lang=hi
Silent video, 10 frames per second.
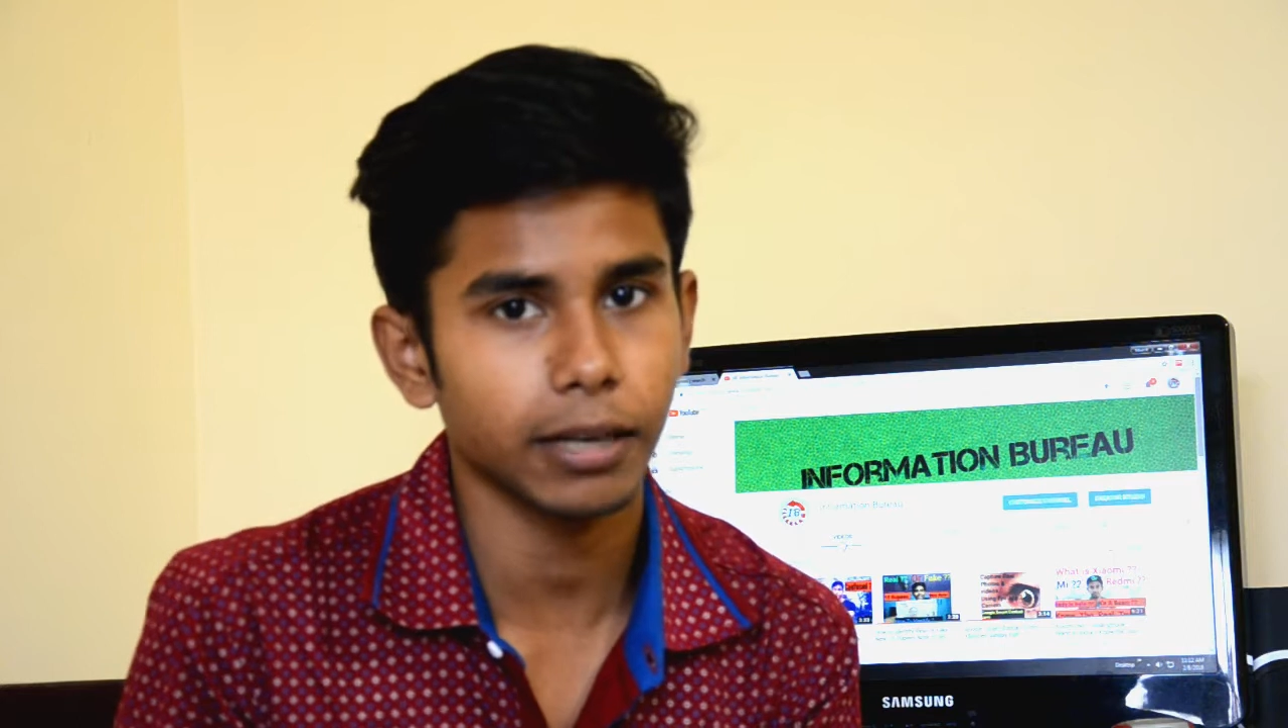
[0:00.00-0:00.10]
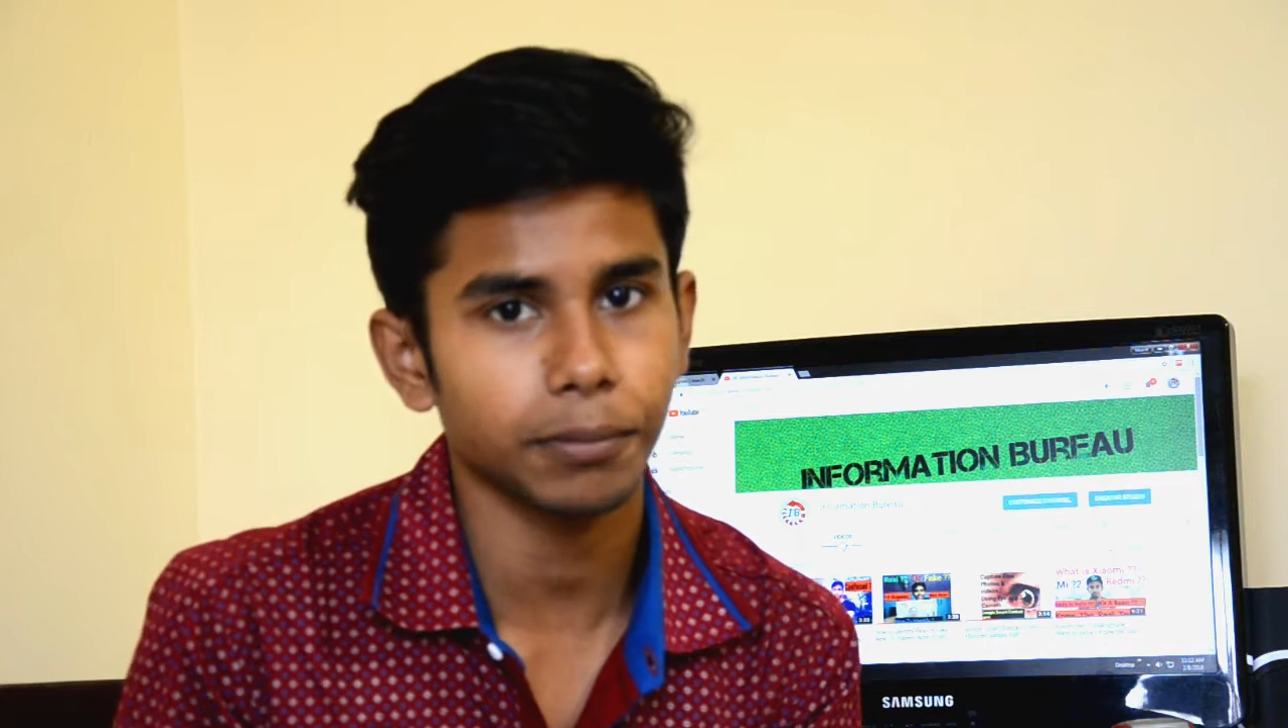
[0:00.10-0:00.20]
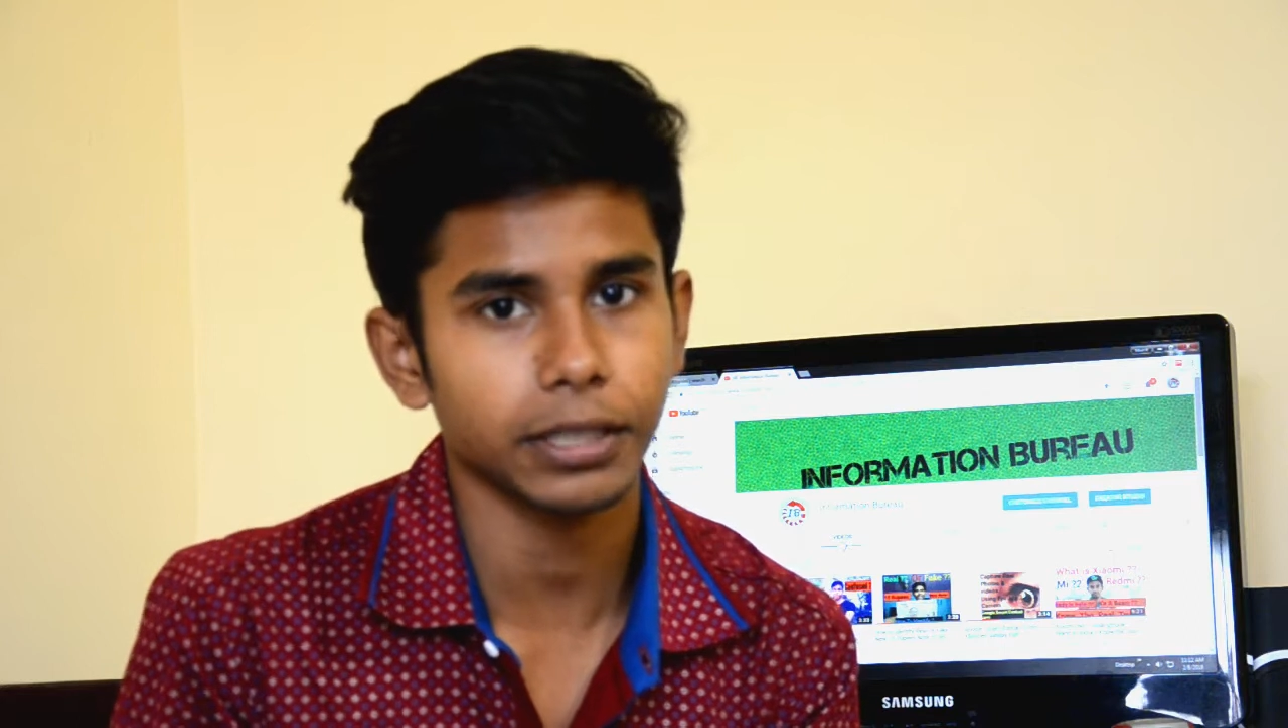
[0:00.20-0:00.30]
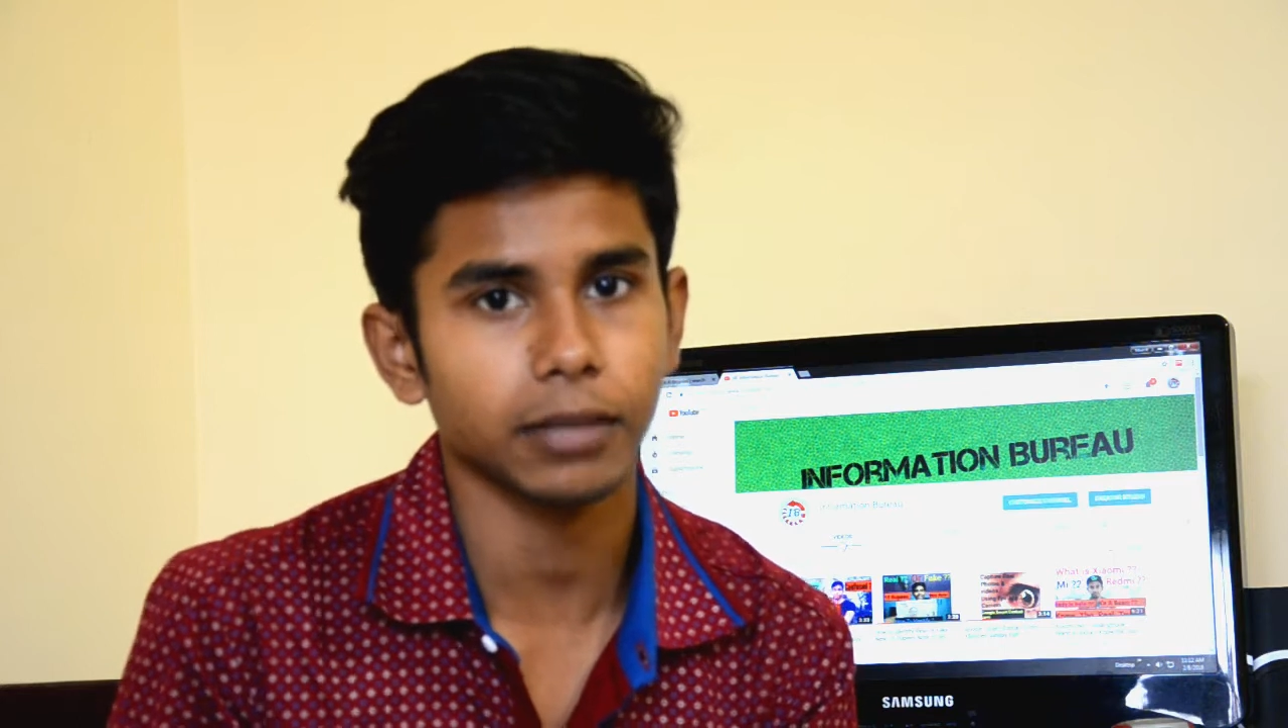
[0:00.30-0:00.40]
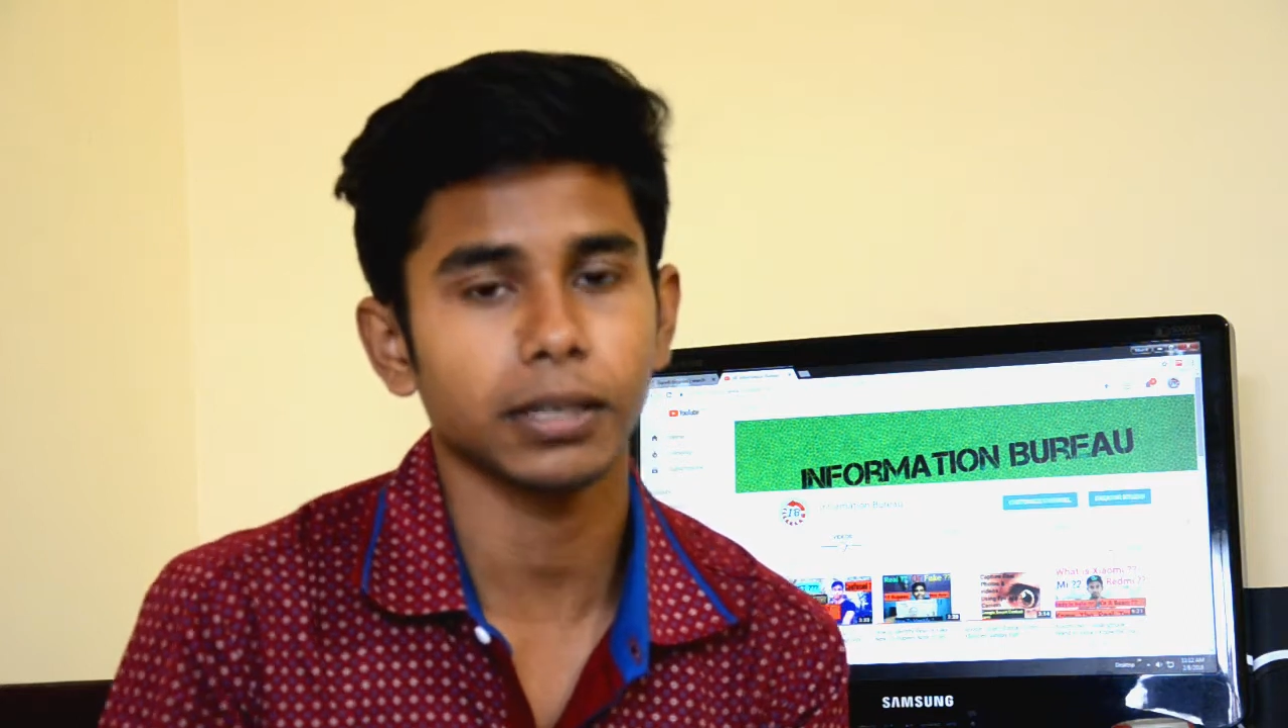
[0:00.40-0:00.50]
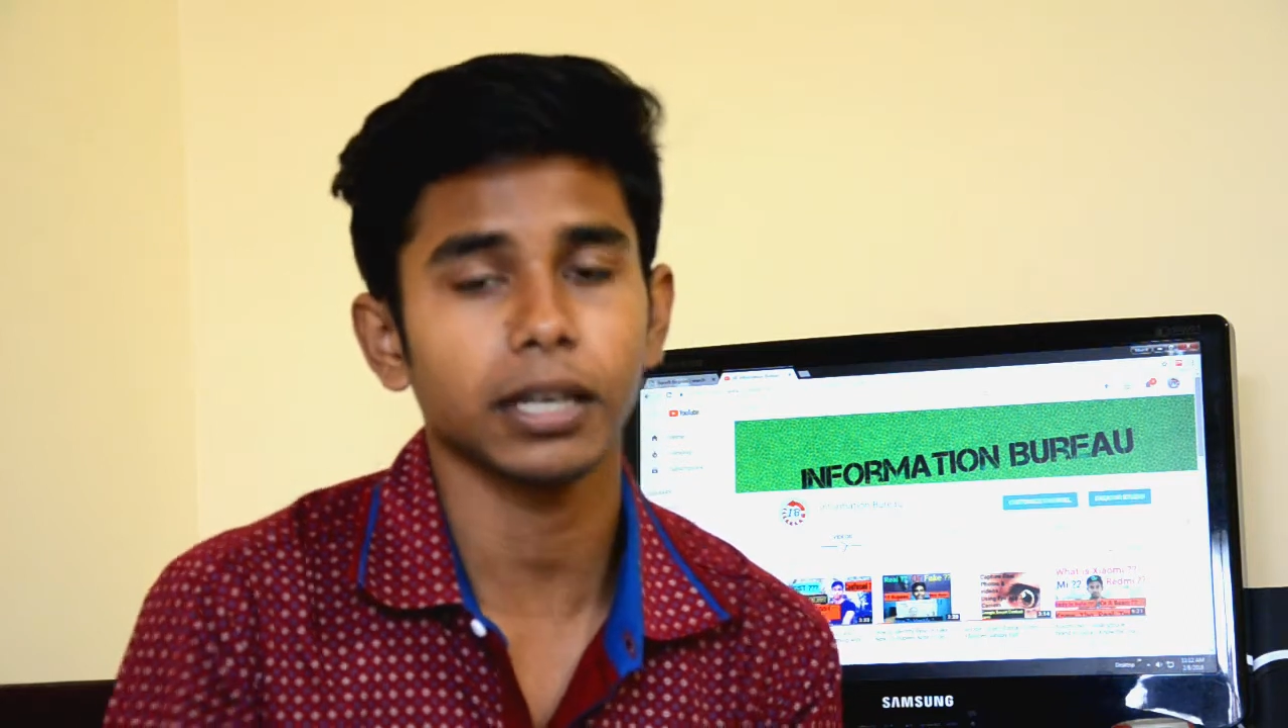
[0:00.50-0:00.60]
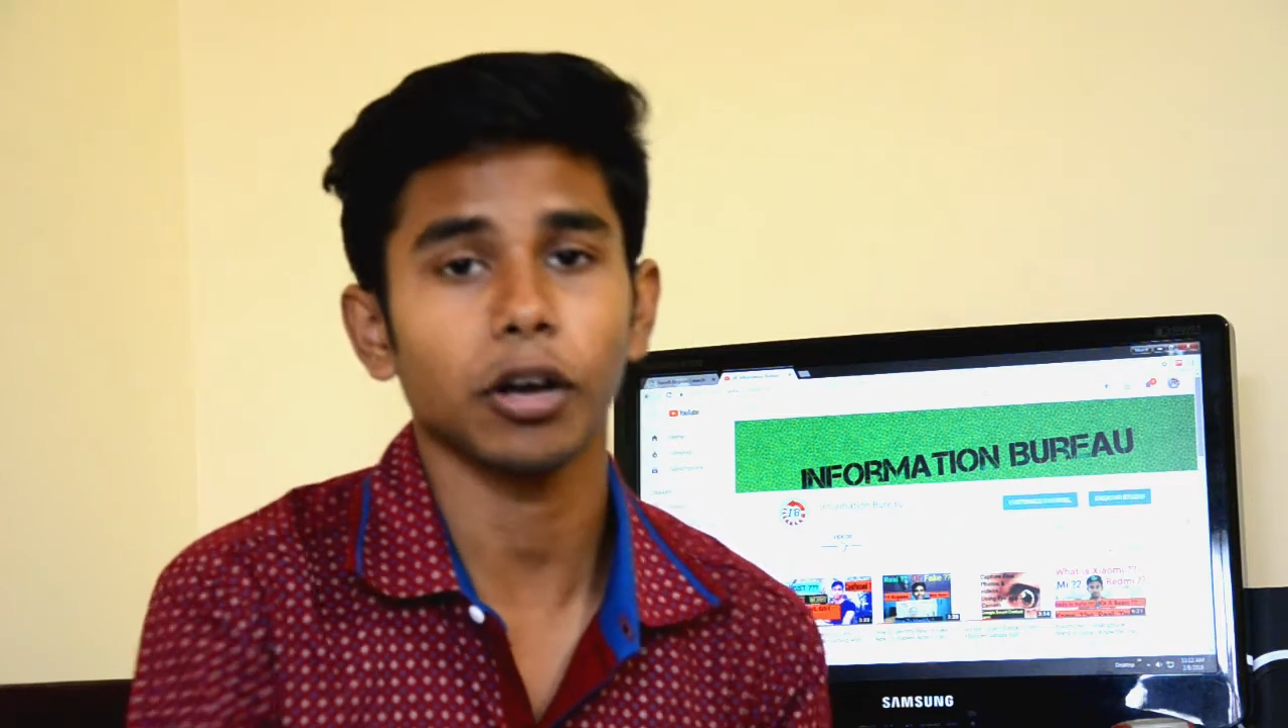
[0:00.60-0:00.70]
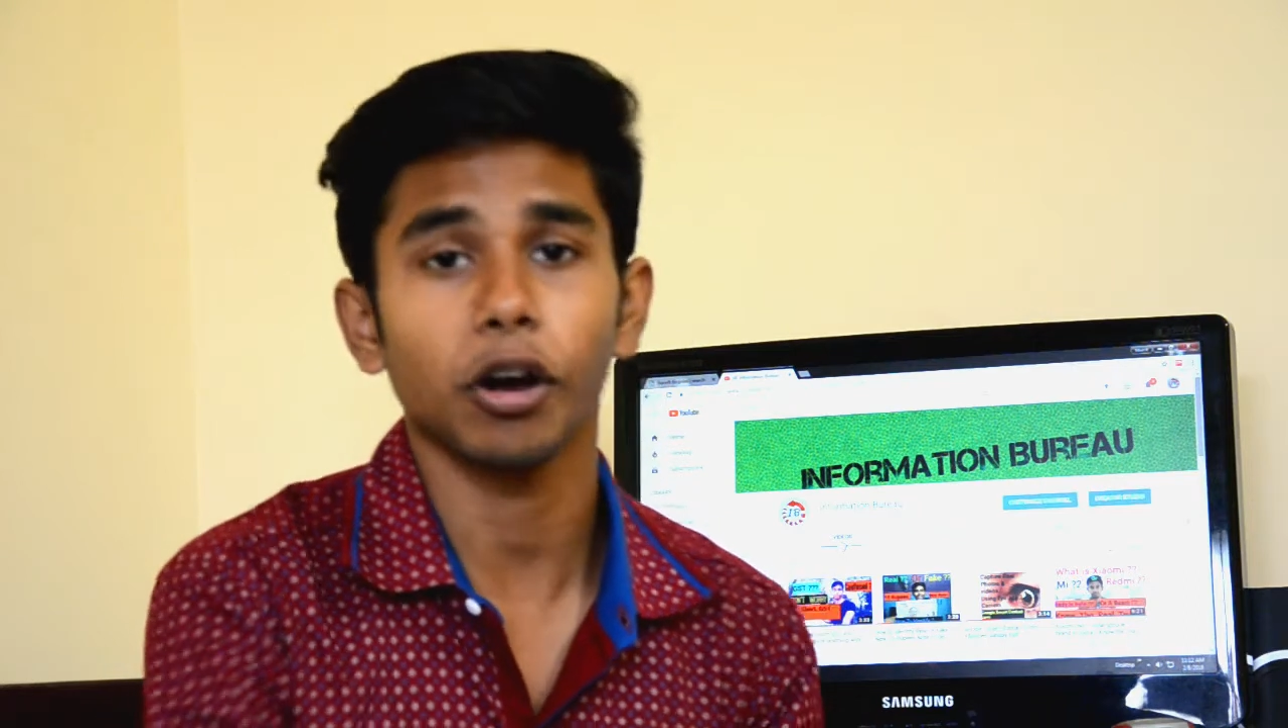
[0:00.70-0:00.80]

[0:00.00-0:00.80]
पड़ता मगर